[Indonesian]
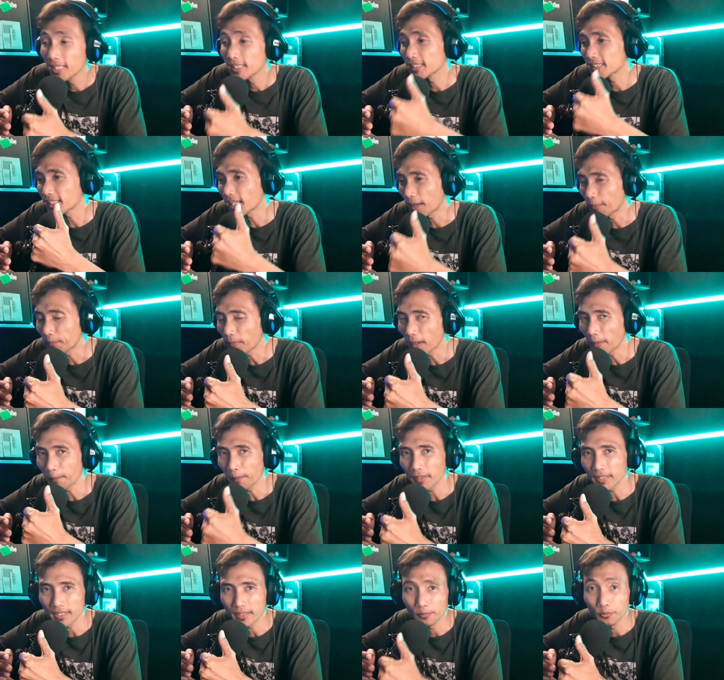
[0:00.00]
sama
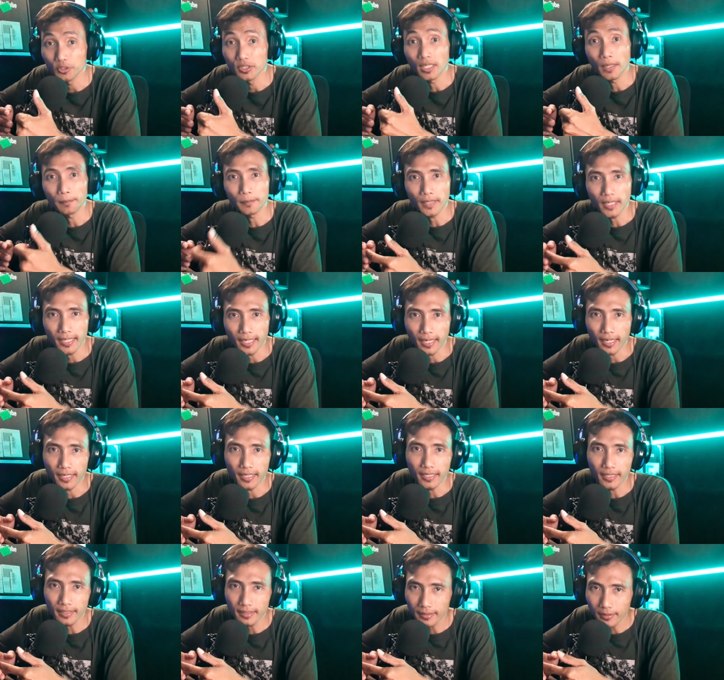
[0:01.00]
4000 jam tayang.
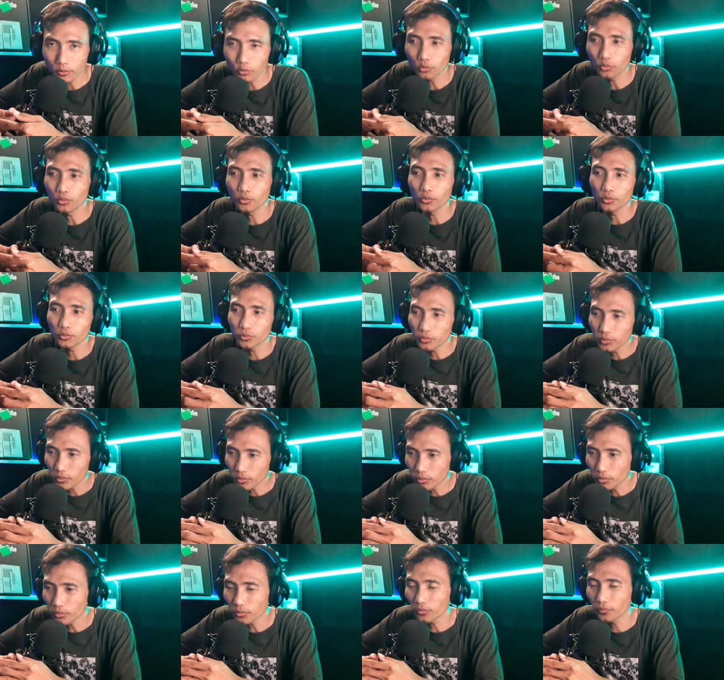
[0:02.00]
Itu
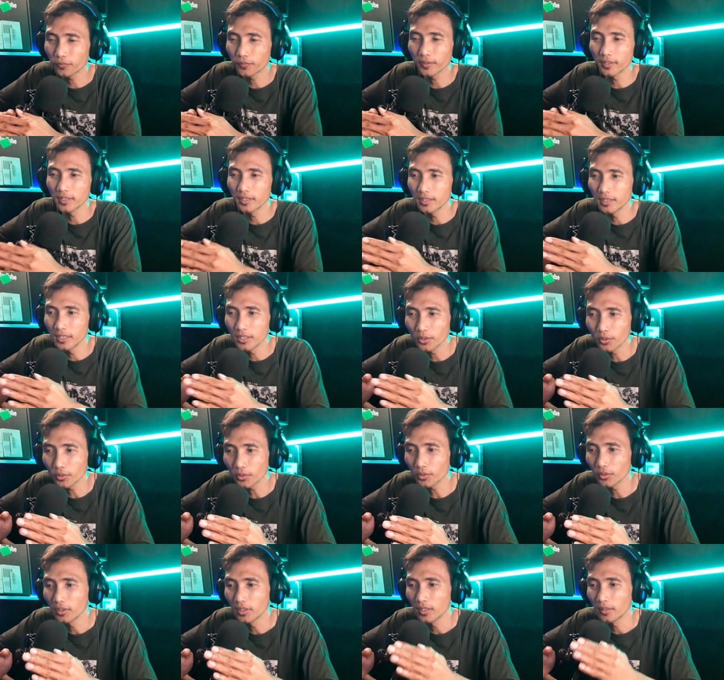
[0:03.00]
untuk
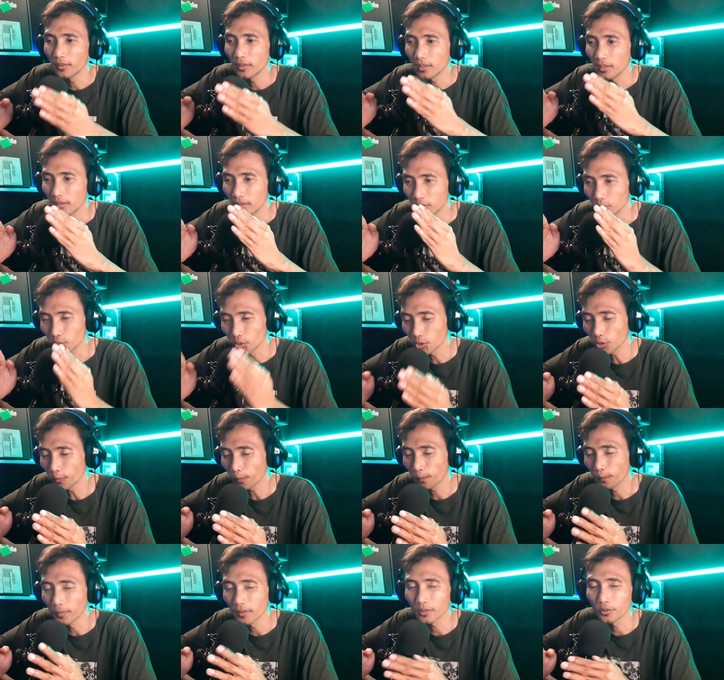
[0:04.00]
video
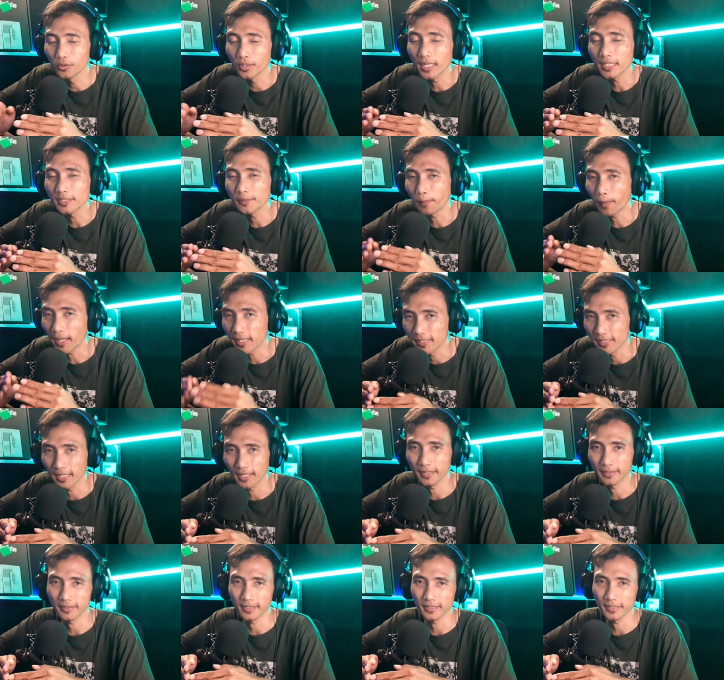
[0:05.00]
YouTube berdurasi
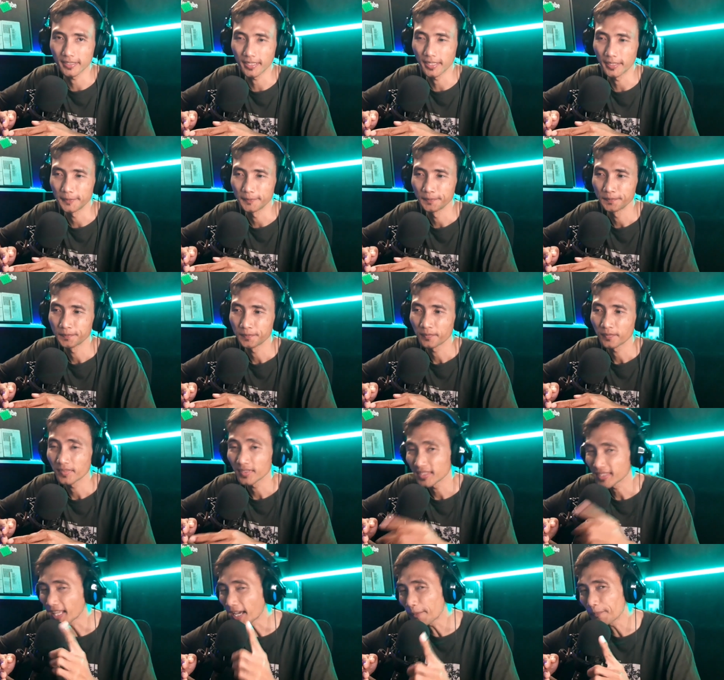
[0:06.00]
panjang, guys ya.
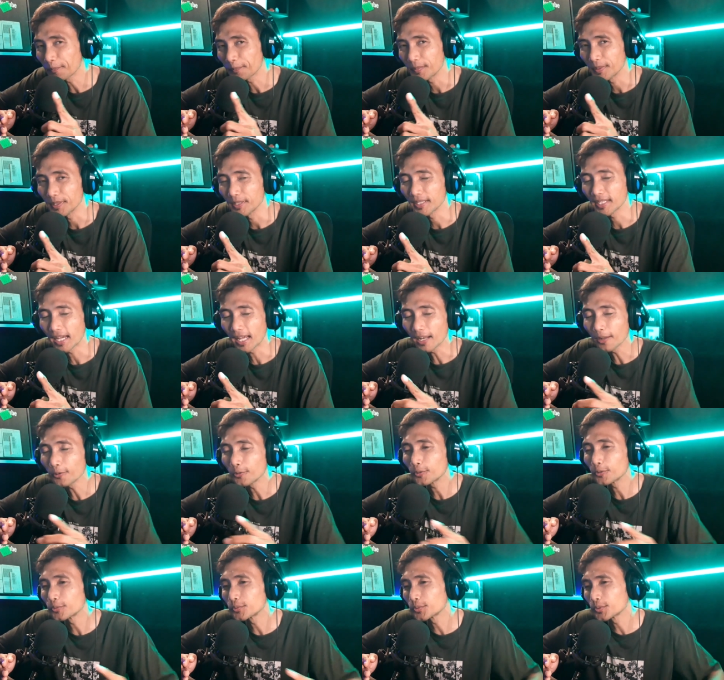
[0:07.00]
Tapi kalau
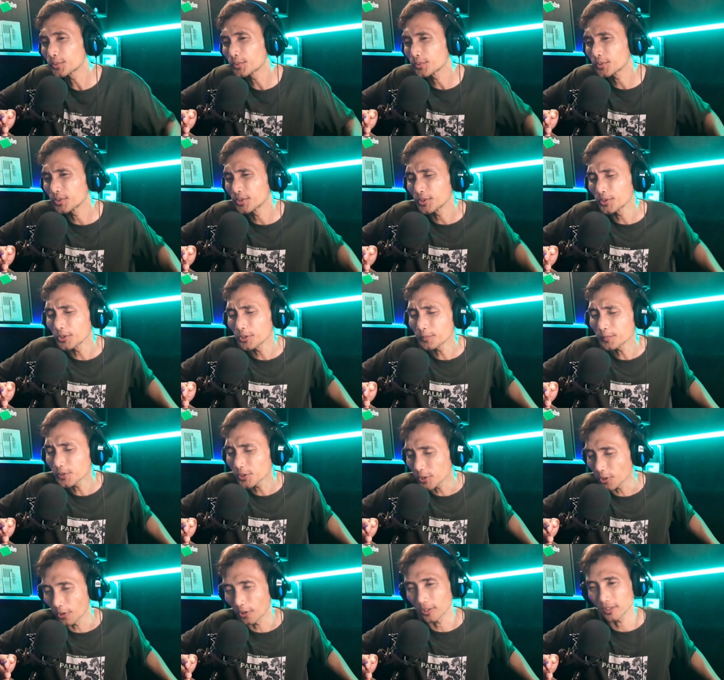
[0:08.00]
untuk YouTube
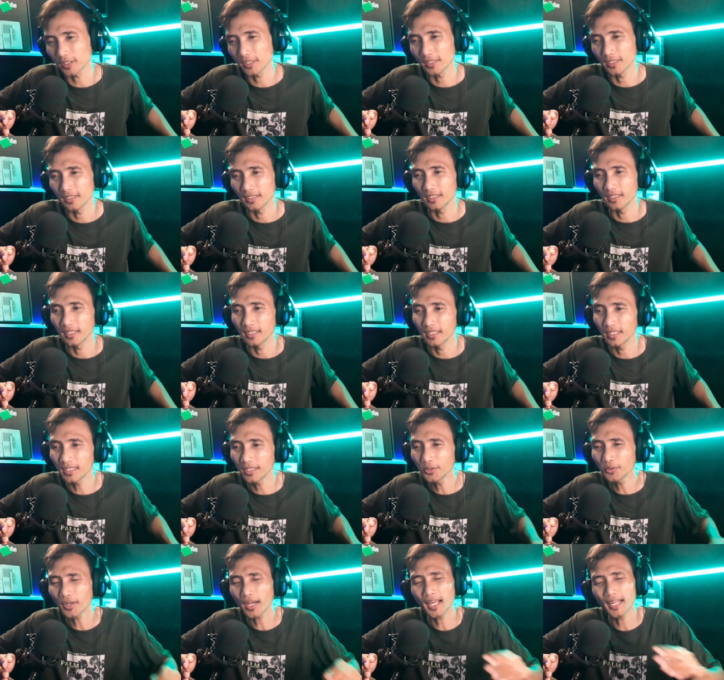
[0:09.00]
Short
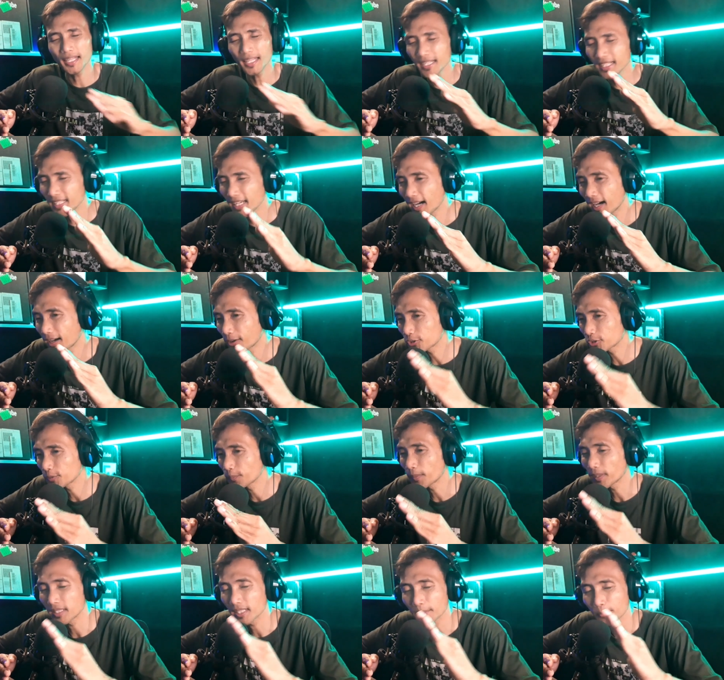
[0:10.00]
itu kalian nggak harus
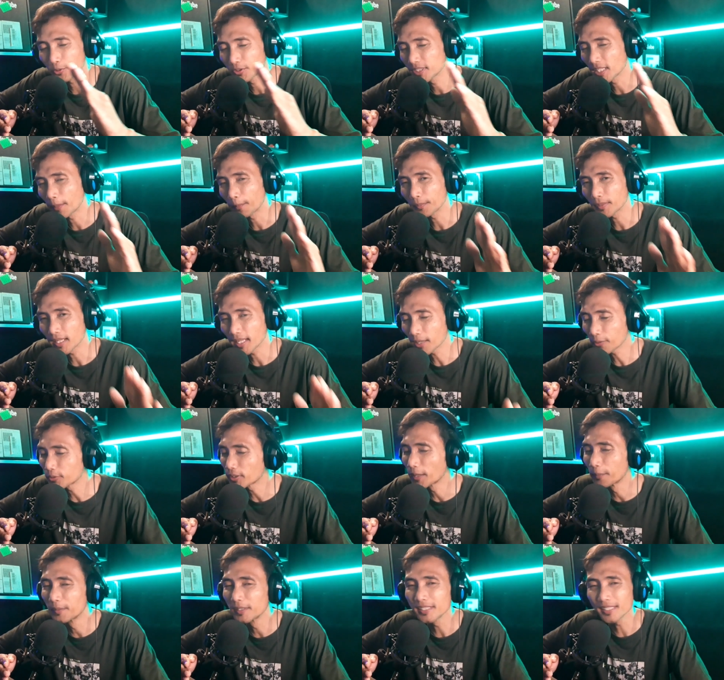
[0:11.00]
4000 jam tayang
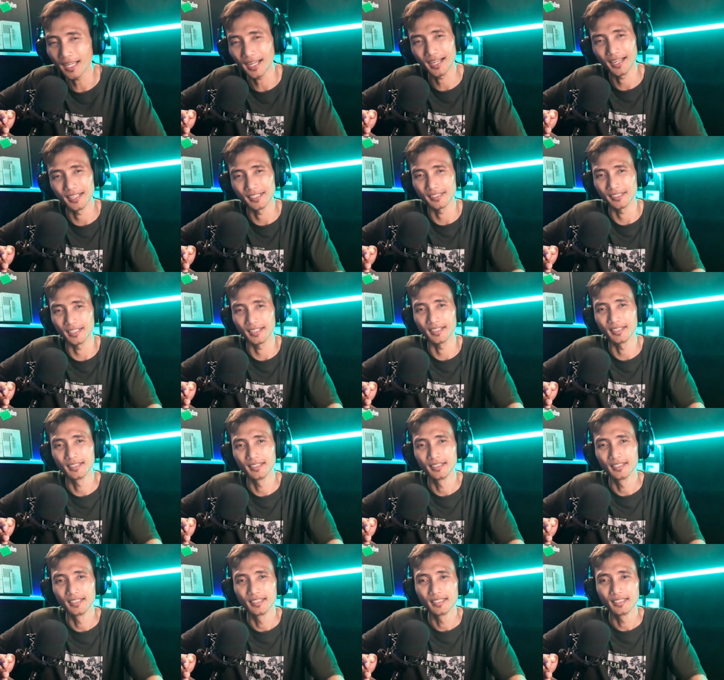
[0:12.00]
udah bisa, guys ya.
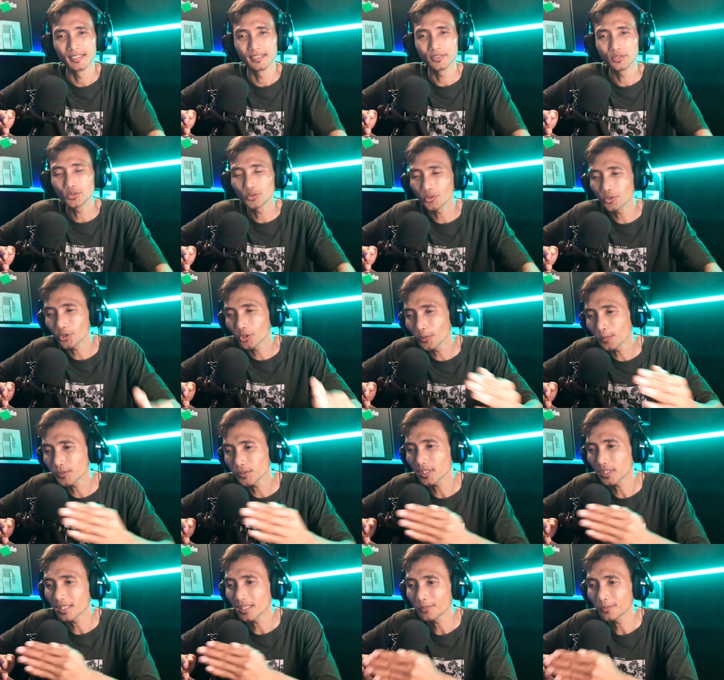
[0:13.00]
Cukup
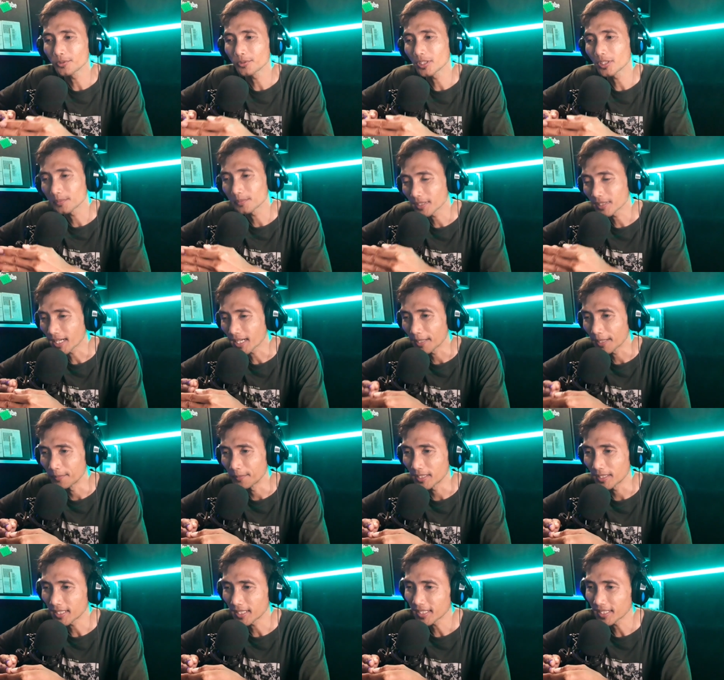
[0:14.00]
1000
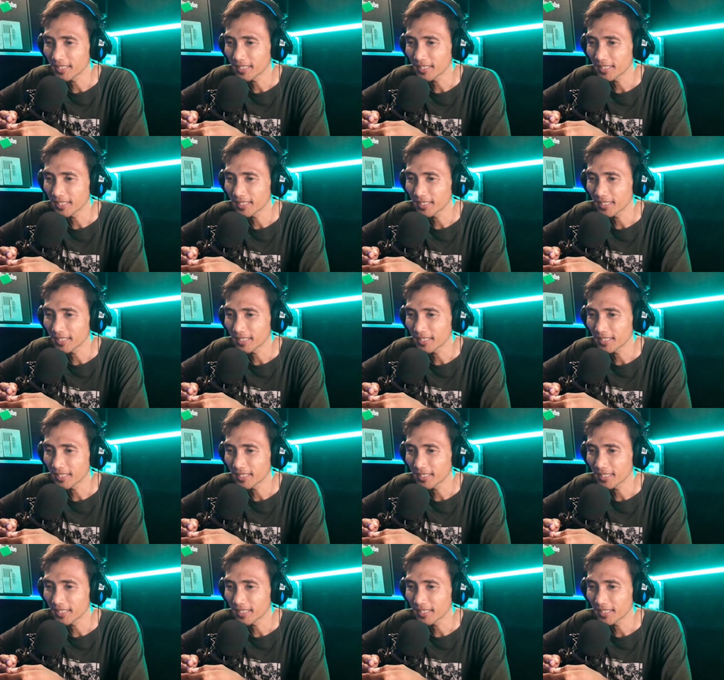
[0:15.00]
subscriber